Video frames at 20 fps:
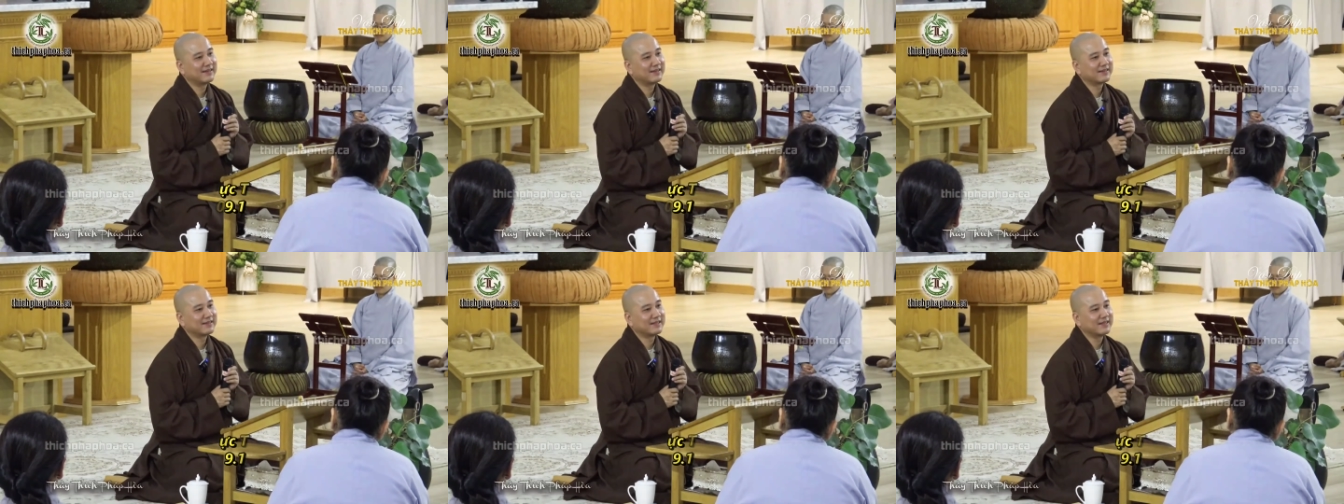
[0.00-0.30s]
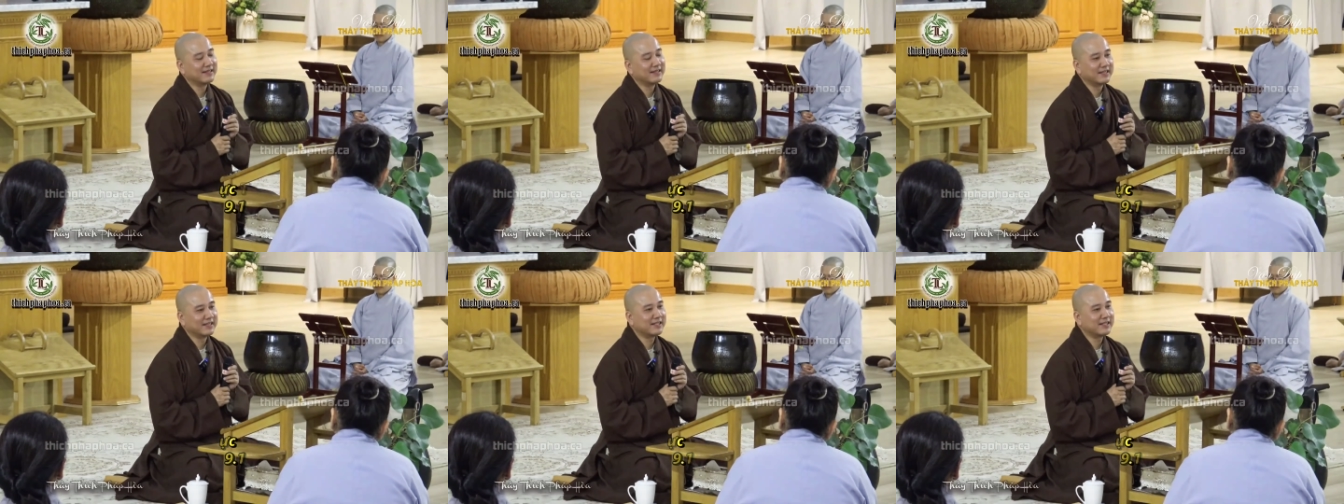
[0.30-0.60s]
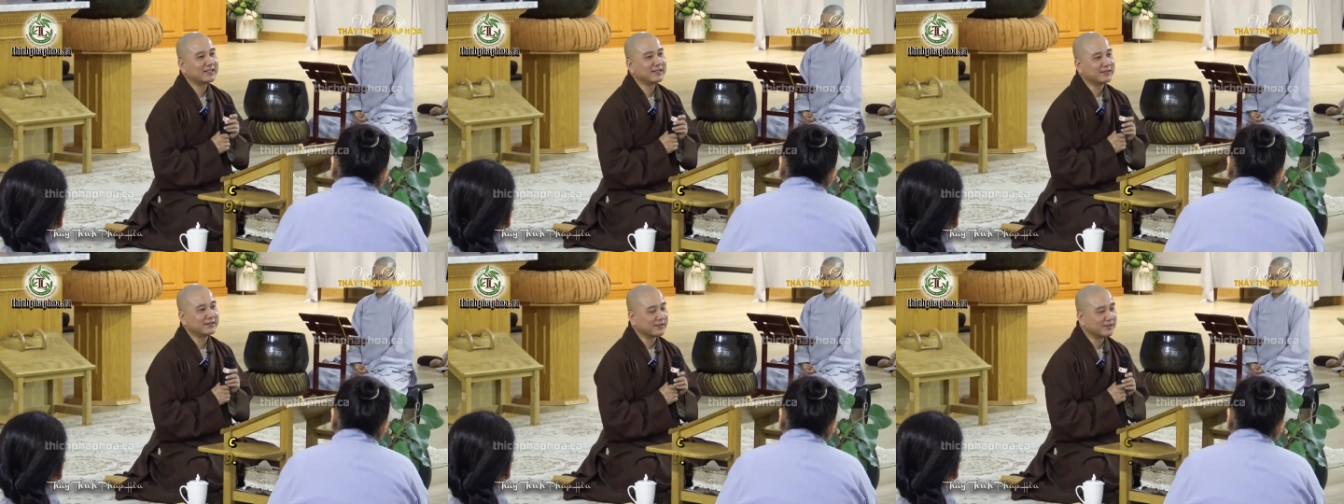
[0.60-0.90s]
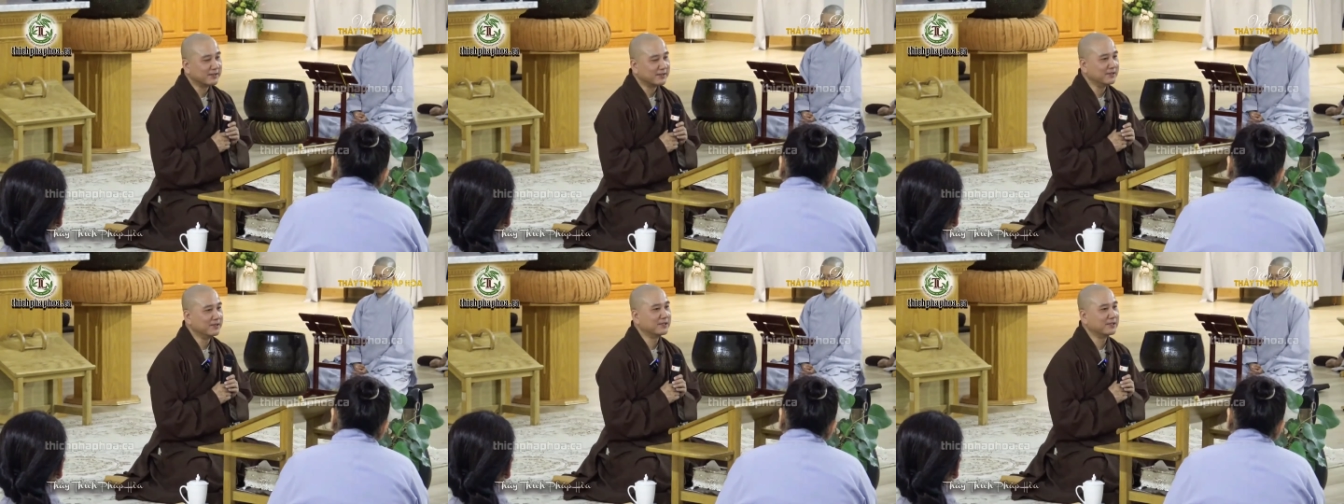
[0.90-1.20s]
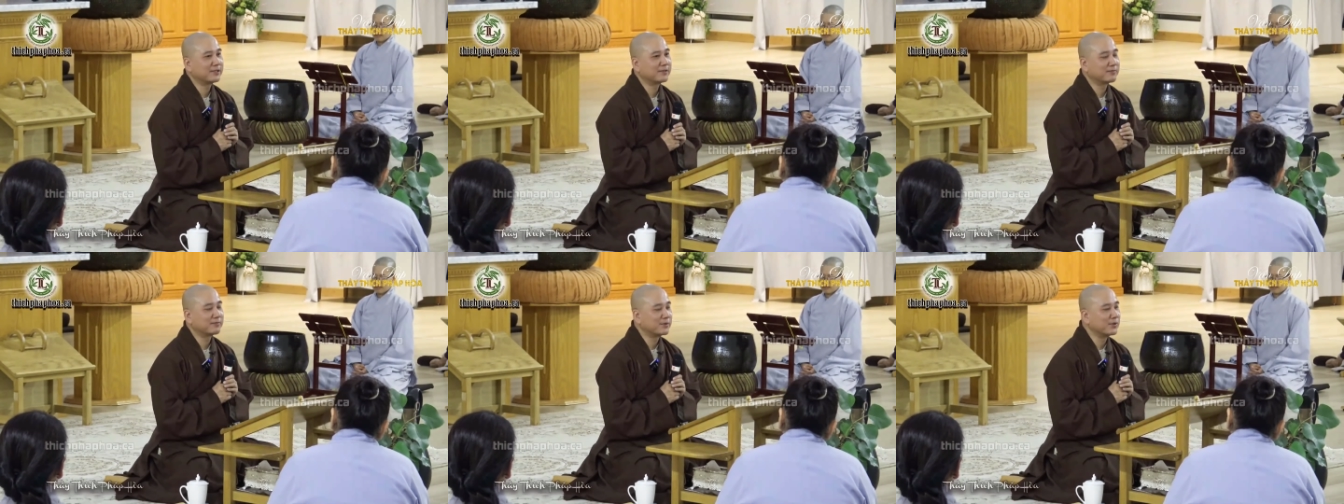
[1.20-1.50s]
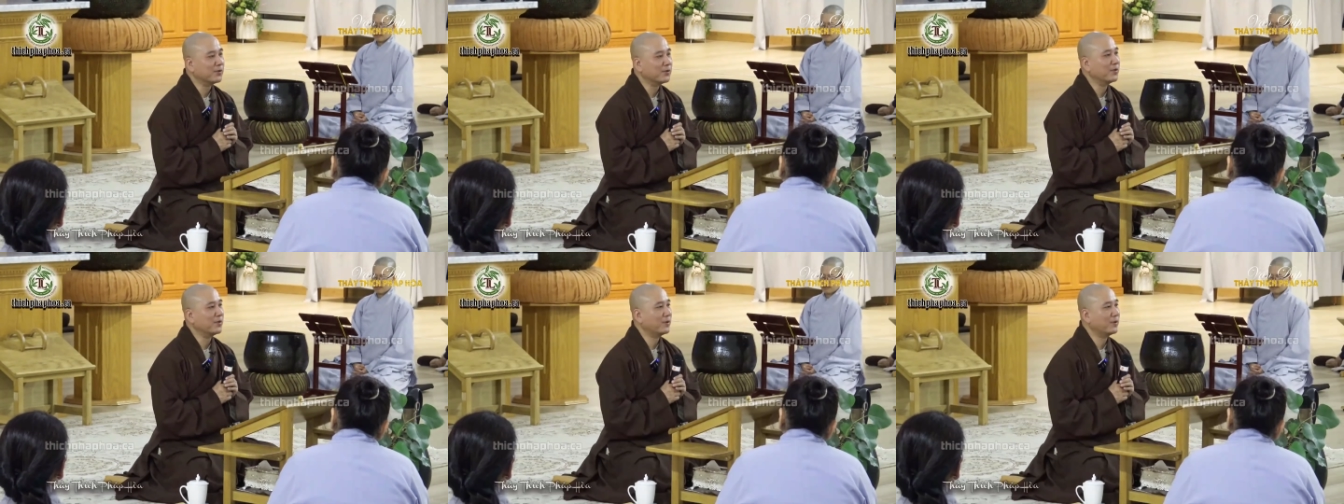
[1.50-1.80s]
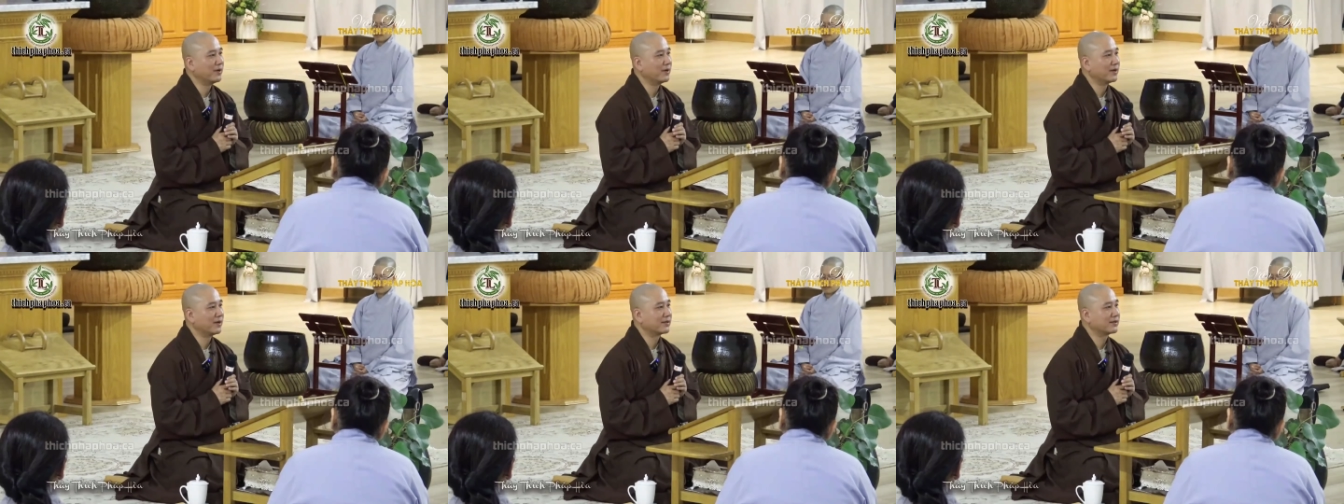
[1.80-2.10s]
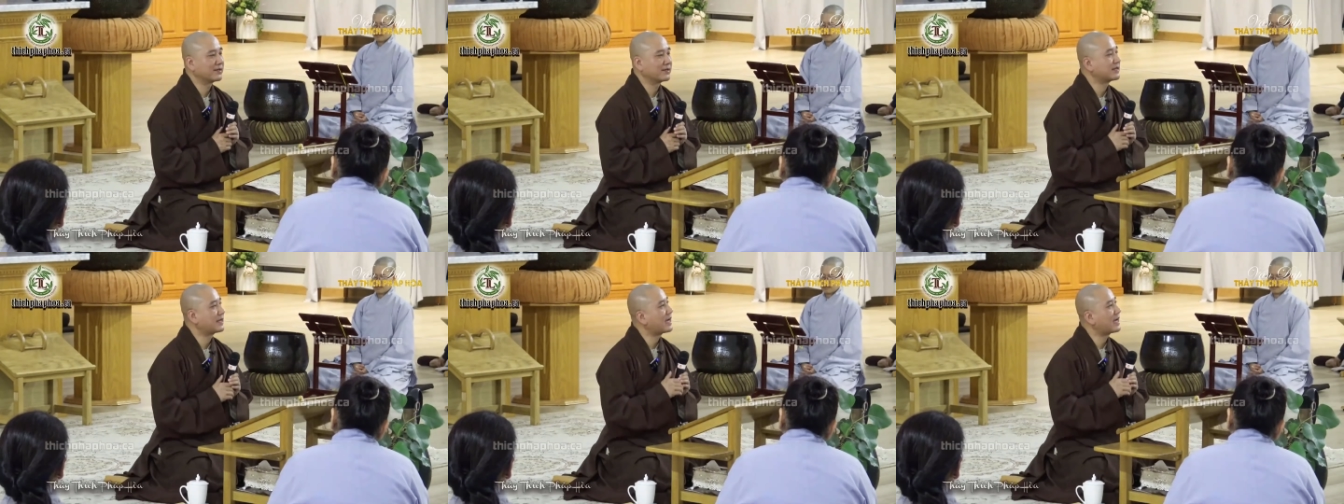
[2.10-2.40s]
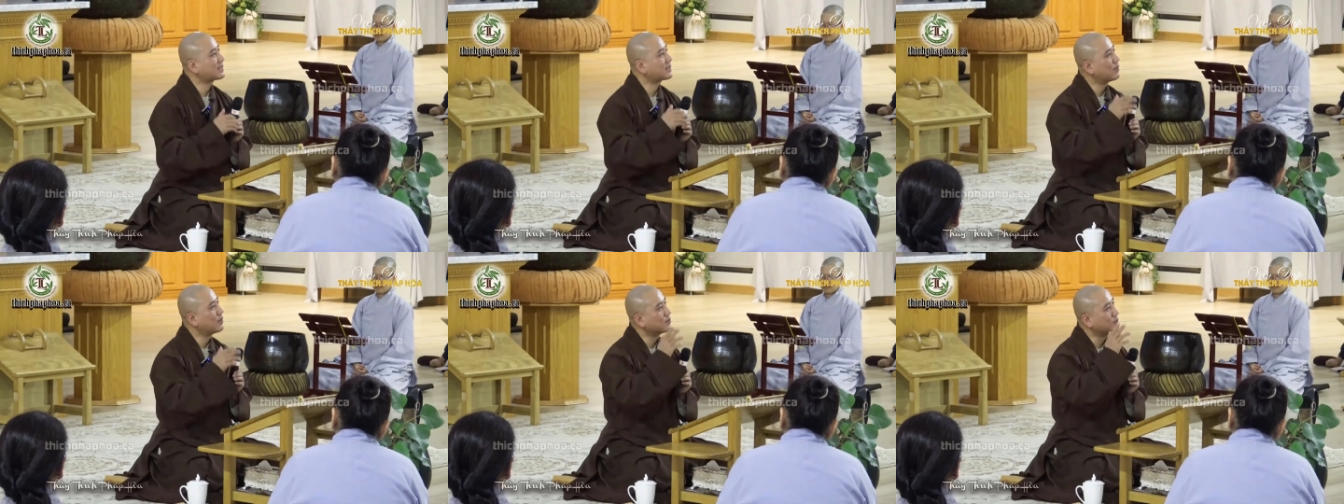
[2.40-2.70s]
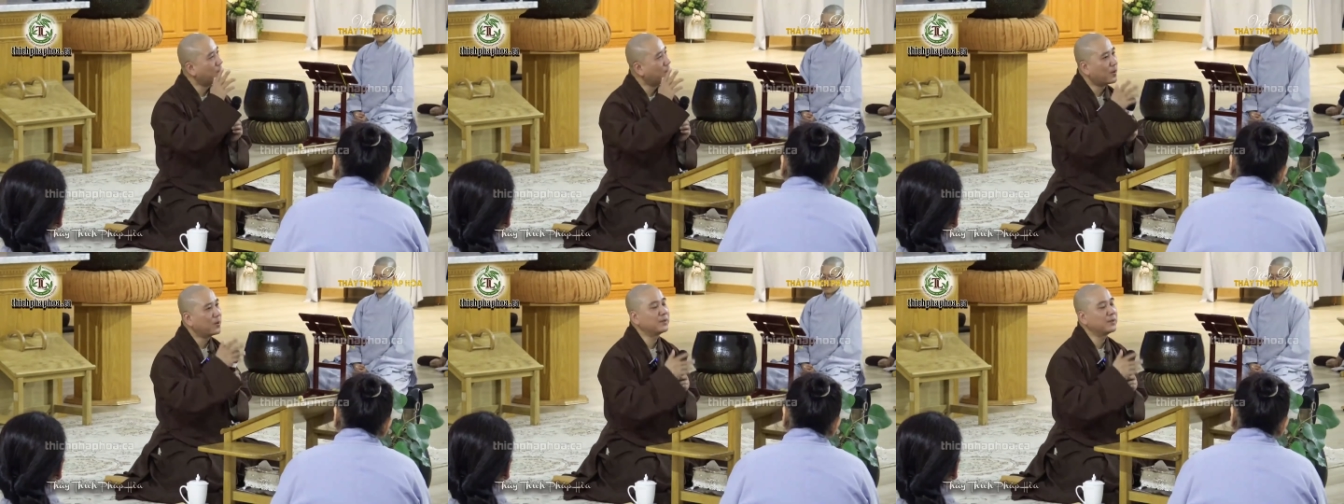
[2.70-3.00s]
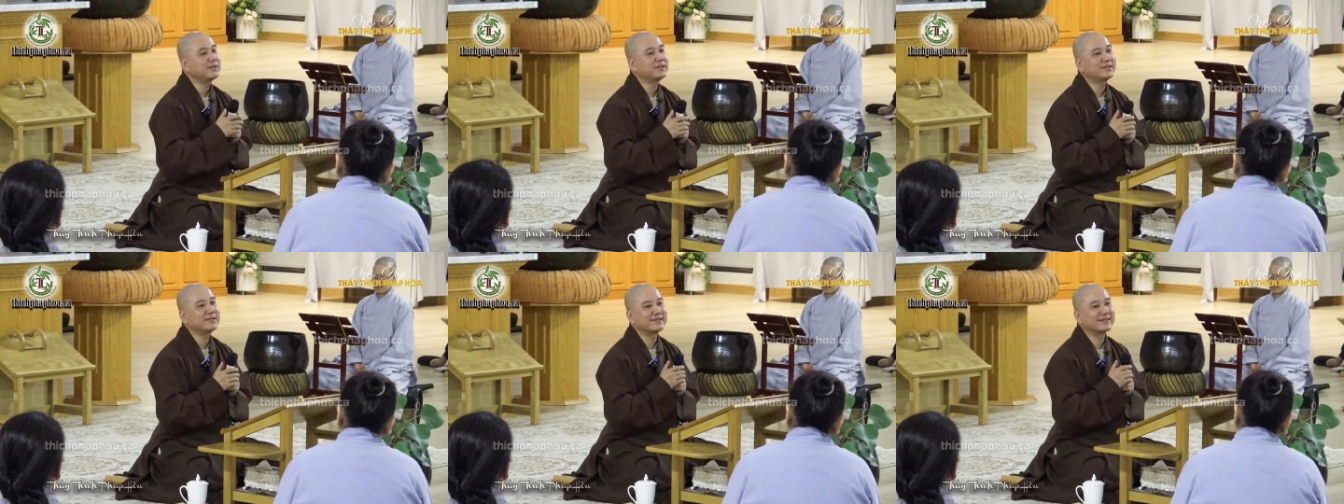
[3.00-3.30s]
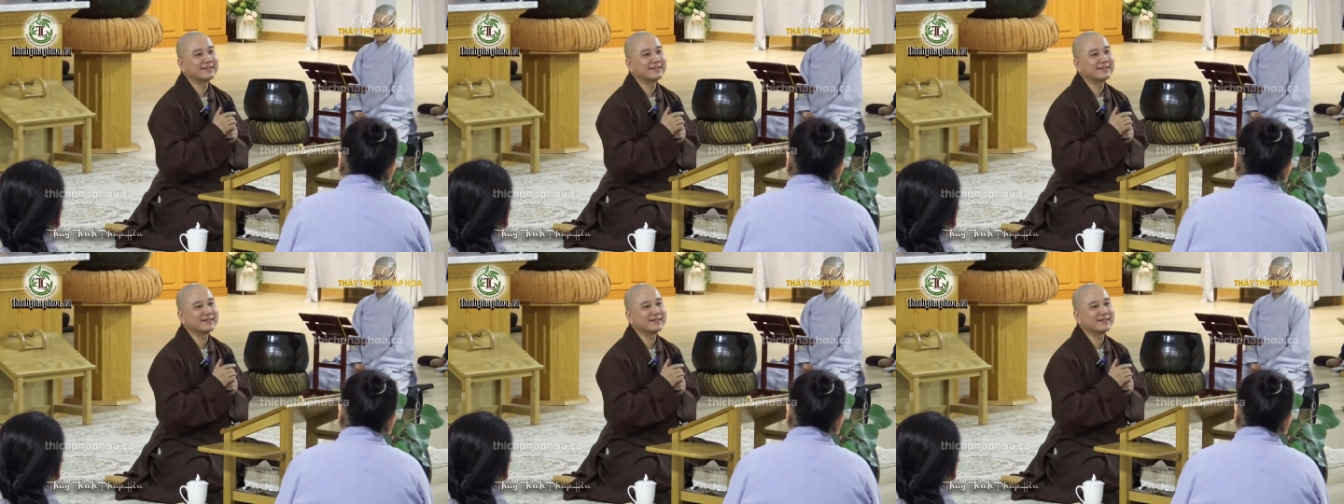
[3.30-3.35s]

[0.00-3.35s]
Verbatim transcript: Cho nên nó thường thường ở trong chùa, các câu đối,